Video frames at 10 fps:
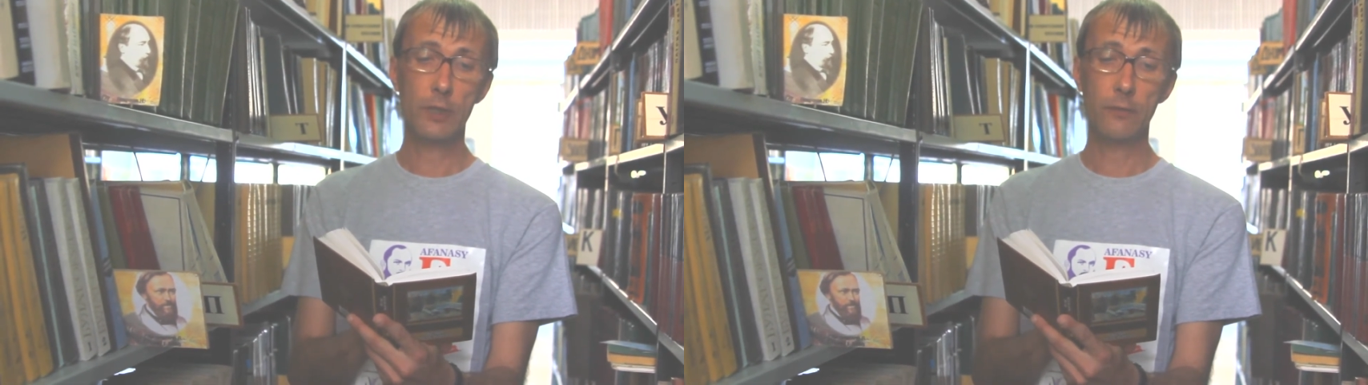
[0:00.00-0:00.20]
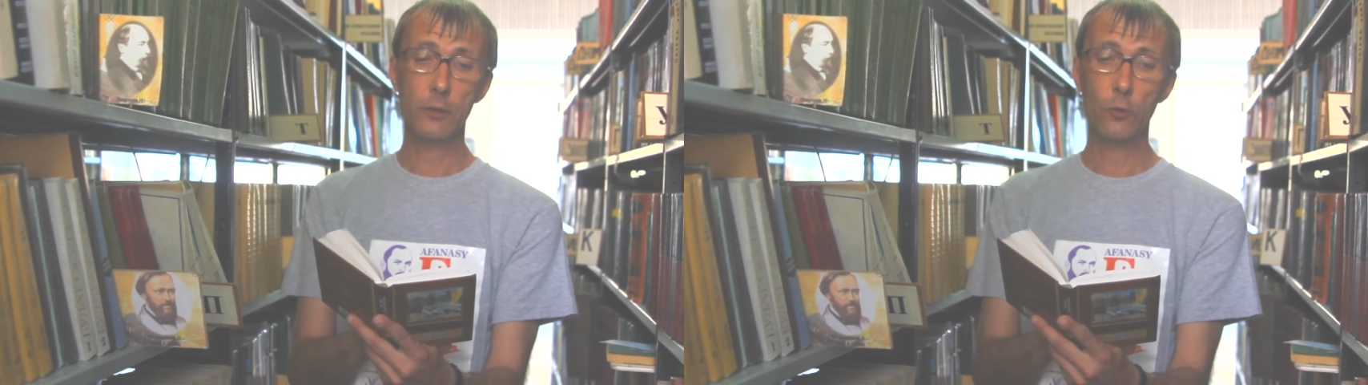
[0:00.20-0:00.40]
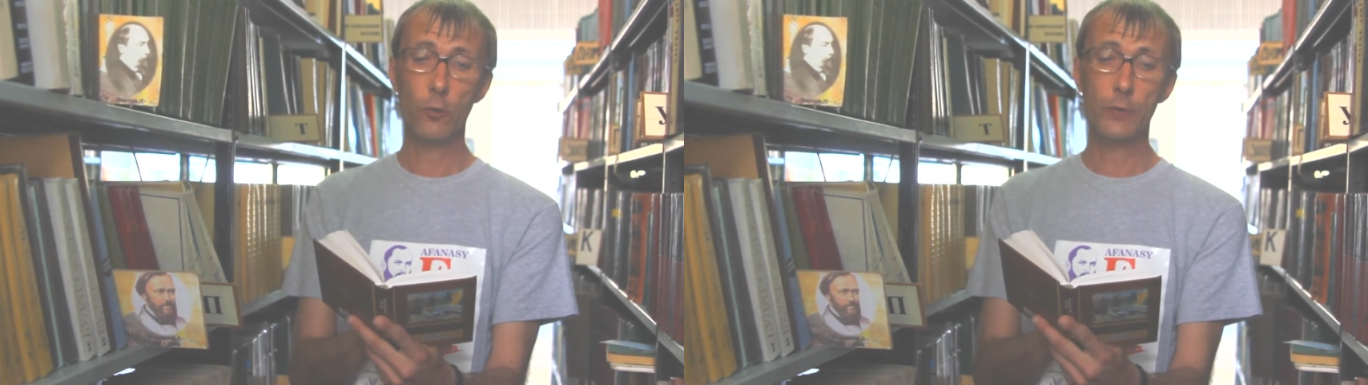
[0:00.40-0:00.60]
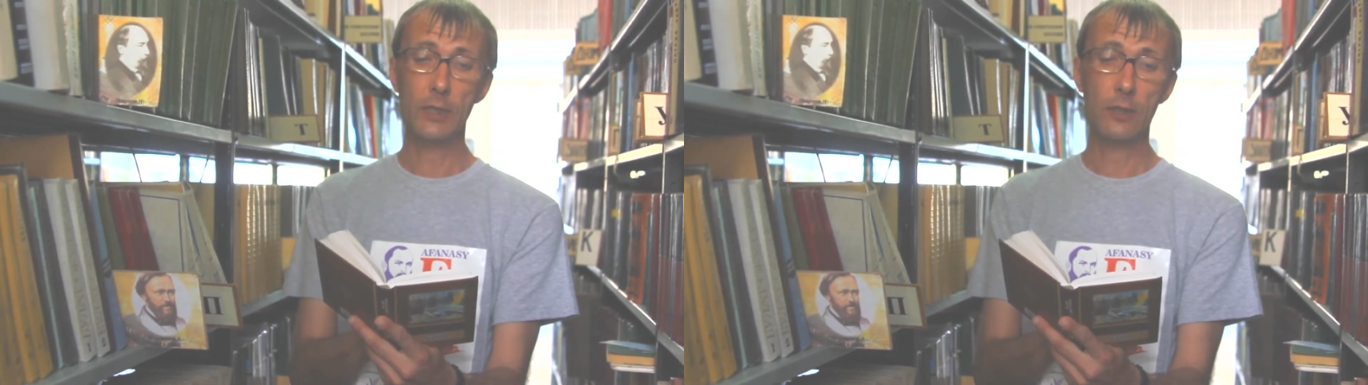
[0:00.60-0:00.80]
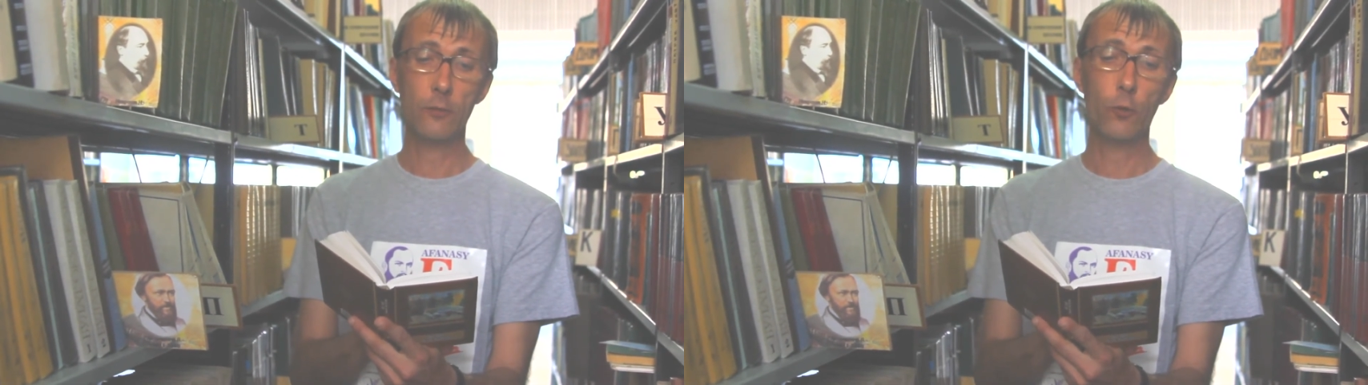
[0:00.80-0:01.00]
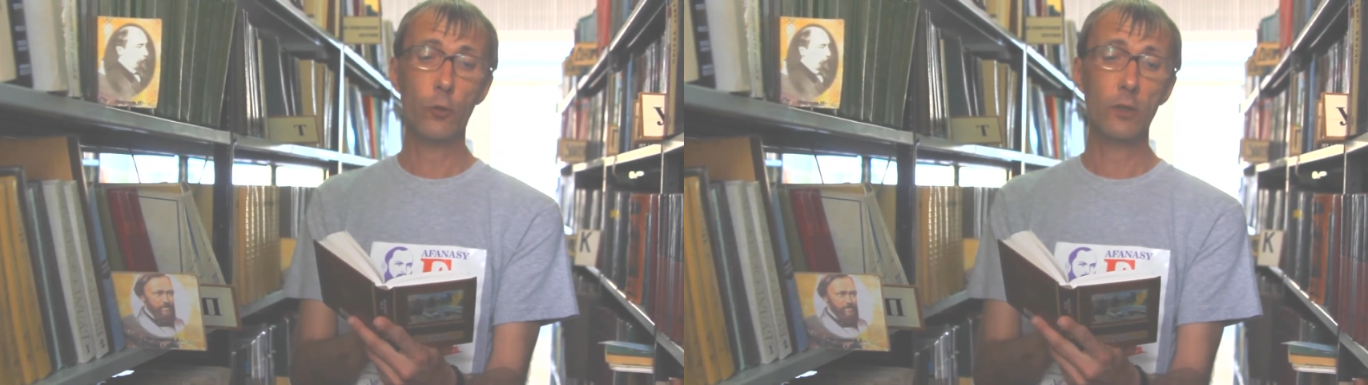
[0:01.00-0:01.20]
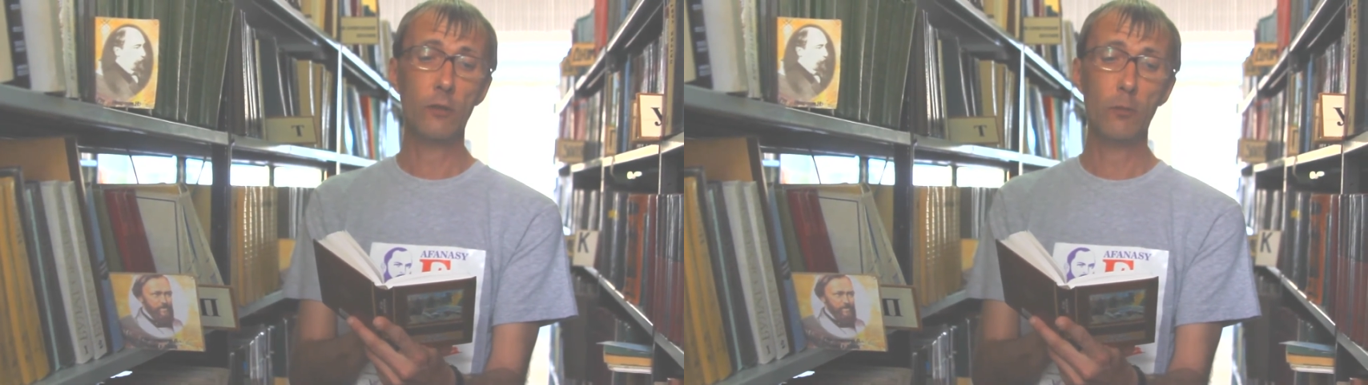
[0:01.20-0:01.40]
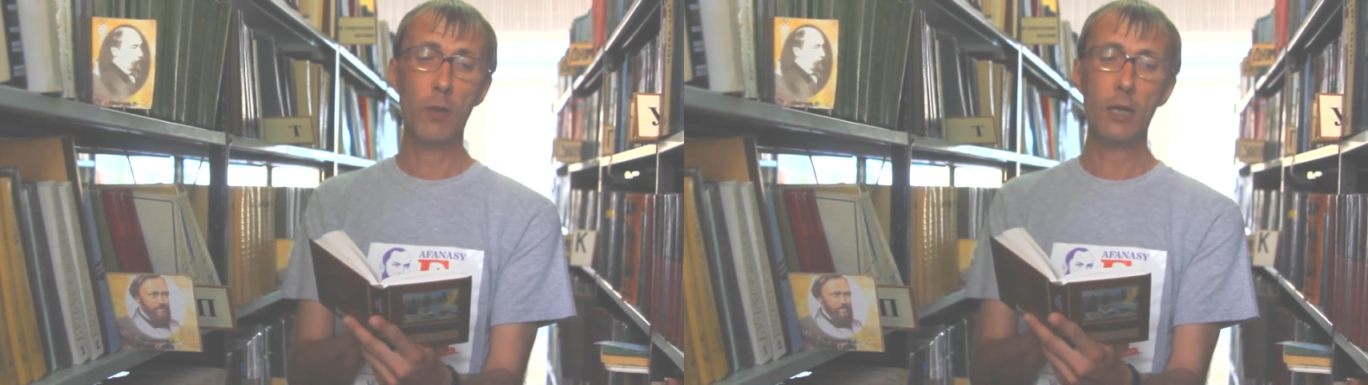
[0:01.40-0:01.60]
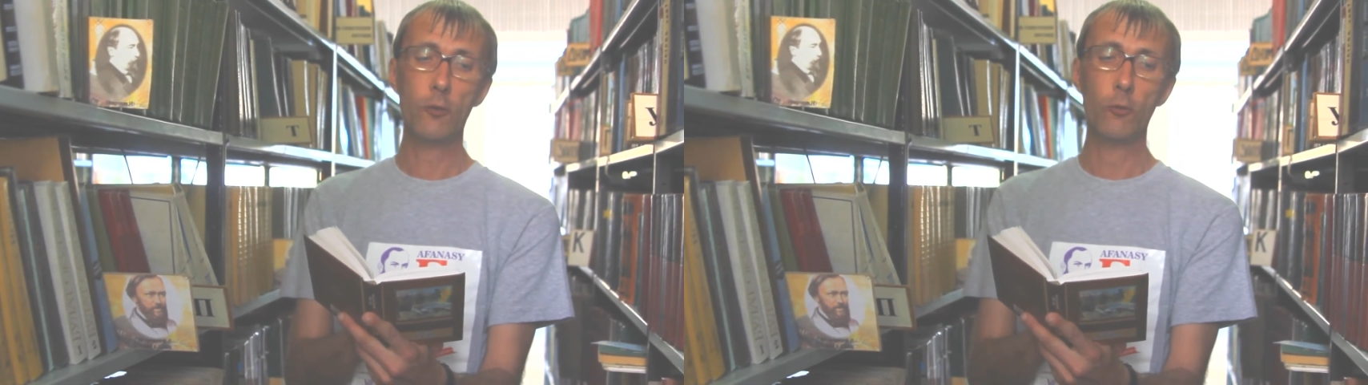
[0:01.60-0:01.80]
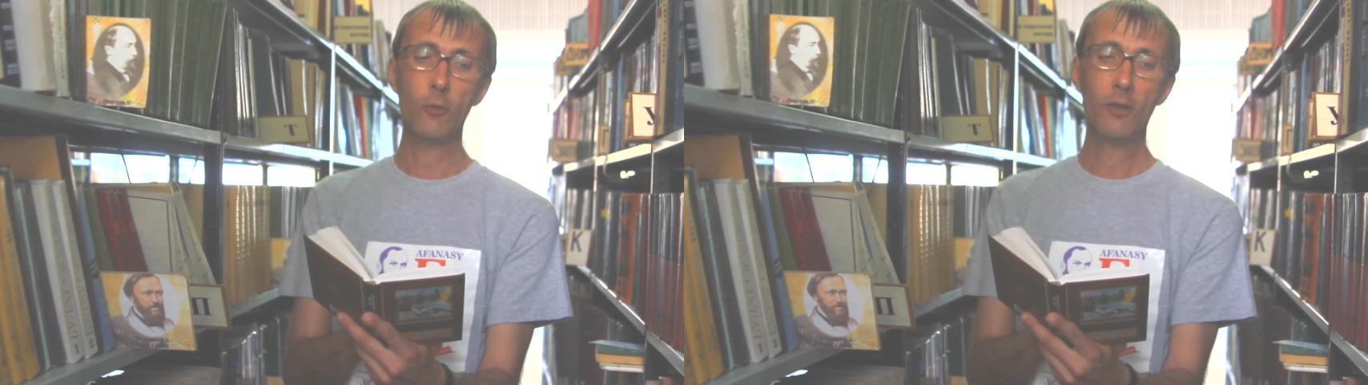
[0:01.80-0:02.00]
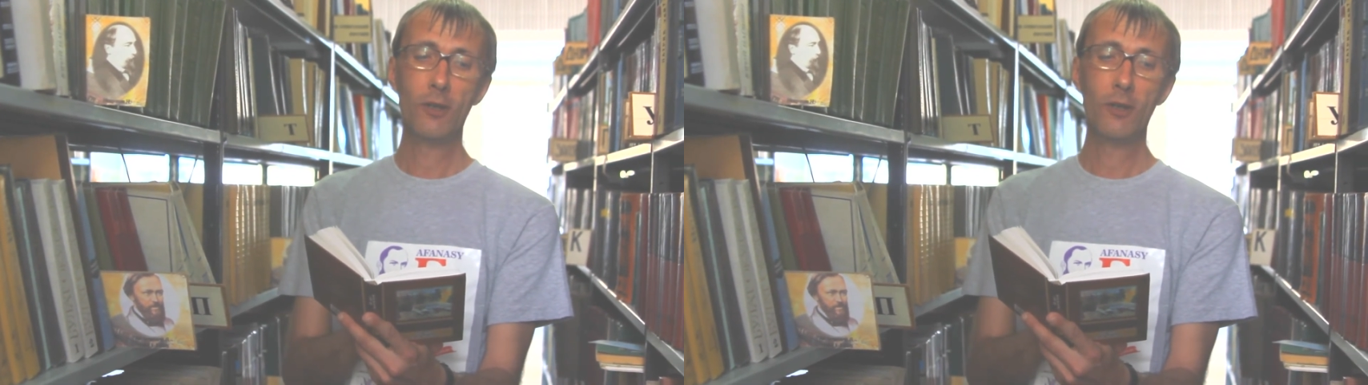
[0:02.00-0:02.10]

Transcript: цветов снотворного маку